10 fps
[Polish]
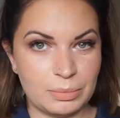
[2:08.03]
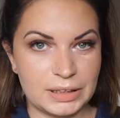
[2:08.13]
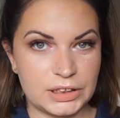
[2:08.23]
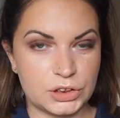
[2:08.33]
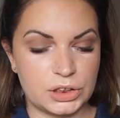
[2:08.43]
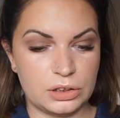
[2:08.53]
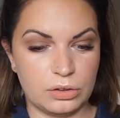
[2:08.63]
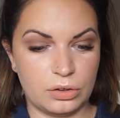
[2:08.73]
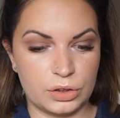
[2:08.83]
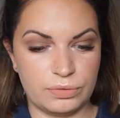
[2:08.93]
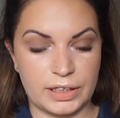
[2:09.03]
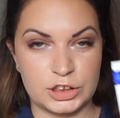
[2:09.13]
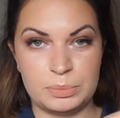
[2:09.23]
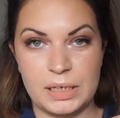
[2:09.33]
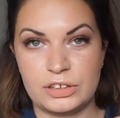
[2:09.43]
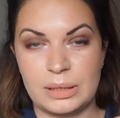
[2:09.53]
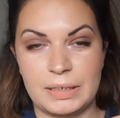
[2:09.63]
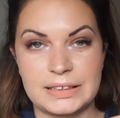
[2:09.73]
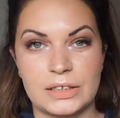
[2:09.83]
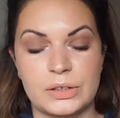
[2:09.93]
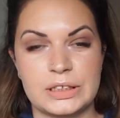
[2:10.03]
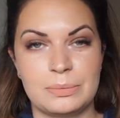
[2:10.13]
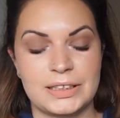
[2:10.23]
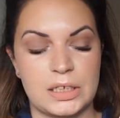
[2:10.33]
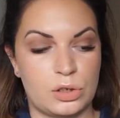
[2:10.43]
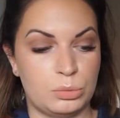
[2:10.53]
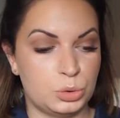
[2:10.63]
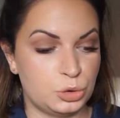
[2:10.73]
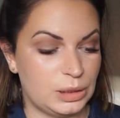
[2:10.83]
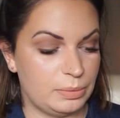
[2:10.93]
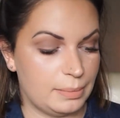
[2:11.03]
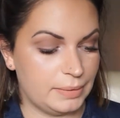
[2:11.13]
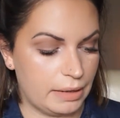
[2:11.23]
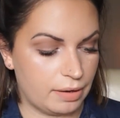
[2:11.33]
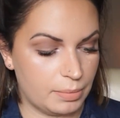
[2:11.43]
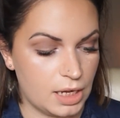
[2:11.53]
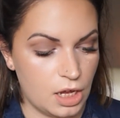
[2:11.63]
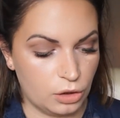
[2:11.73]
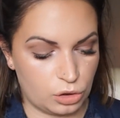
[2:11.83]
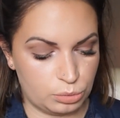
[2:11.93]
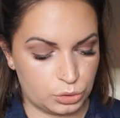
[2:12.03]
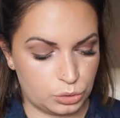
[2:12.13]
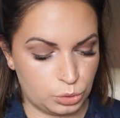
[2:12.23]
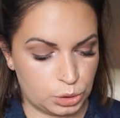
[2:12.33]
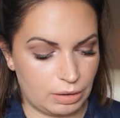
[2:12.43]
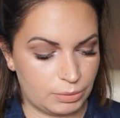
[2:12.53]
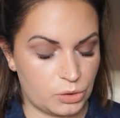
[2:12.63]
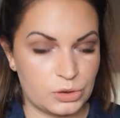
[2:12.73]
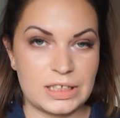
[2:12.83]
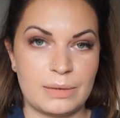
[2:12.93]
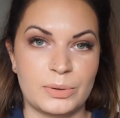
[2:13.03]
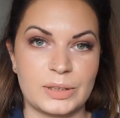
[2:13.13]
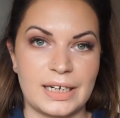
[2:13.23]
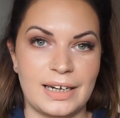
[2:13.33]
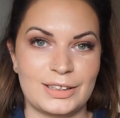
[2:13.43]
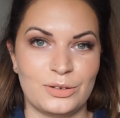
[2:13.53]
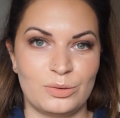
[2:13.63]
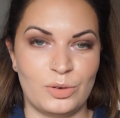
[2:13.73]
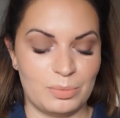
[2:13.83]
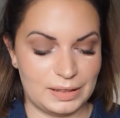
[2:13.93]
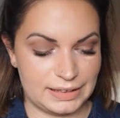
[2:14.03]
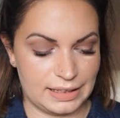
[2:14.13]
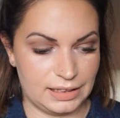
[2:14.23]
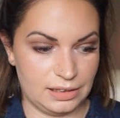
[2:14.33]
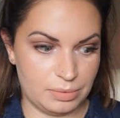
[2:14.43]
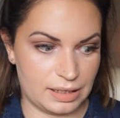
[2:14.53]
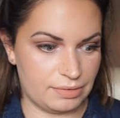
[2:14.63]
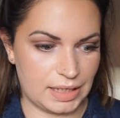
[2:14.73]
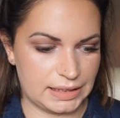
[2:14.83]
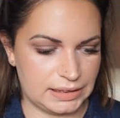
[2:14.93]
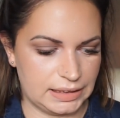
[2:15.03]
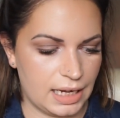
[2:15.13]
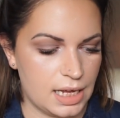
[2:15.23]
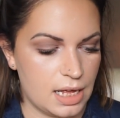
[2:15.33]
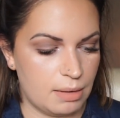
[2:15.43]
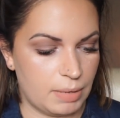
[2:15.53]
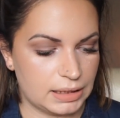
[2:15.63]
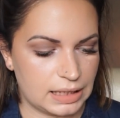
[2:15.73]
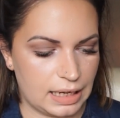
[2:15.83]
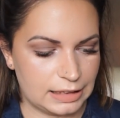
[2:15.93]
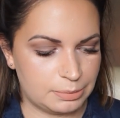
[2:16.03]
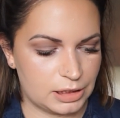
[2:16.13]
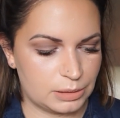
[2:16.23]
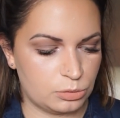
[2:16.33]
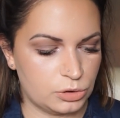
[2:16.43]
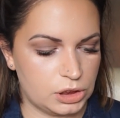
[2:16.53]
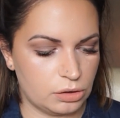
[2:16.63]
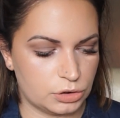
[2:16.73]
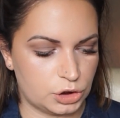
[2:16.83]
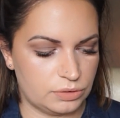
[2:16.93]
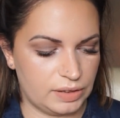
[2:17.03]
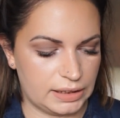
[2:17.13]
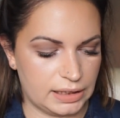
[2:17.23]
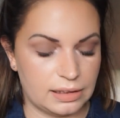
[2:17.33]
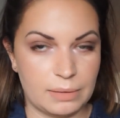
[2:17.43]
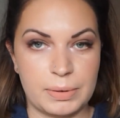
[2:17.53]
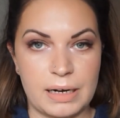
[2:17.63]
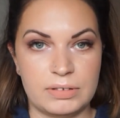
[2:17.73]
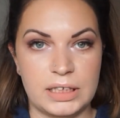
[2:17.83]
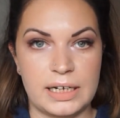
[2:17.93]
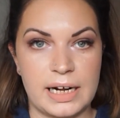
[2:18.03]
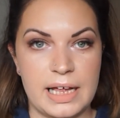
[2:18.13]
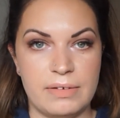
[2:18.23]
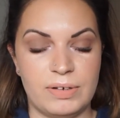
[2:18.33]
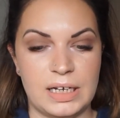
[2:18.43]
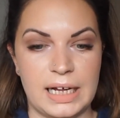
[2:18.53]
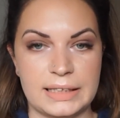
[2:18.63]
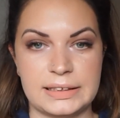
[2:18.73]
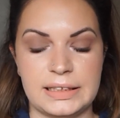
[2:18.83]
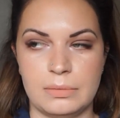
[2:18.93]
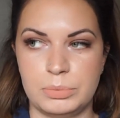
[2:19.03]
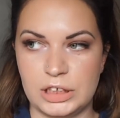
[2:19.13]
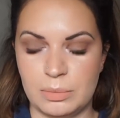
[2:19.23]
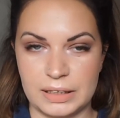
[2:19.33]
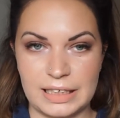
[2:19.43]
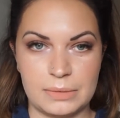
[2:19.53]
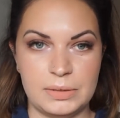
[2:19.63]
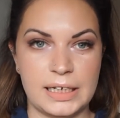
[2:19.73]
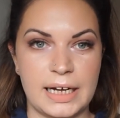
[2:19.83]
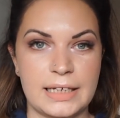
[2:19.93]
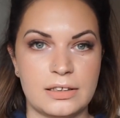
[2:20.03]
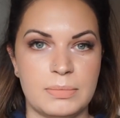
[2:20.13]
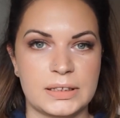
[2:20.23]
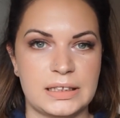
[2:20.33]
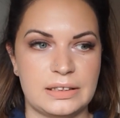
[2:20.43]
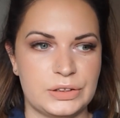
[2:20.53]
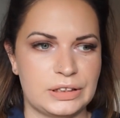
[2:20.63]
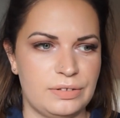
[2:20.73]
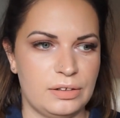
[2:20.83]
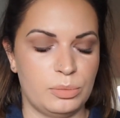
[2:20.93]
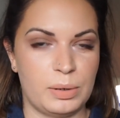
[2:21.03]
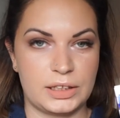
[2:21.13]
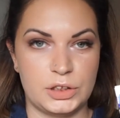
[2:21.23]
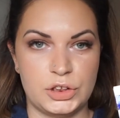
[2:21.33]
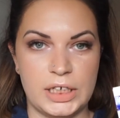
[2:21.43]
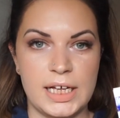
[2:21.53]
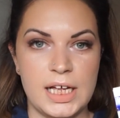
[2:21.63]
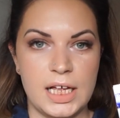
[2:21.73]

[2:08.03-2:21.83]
maseczki do twarzy. Pierwsza maska to jest maska, którą już u siebie miałam, którą już użyłam, którą dostałam od Agaty, od maserki i była rewelacyjna. Maska Express Multi Odżywienie, naprawdę rewelacja, buzia była tak miękka. Ja tą maskę nawet zostawiłam do praktycznie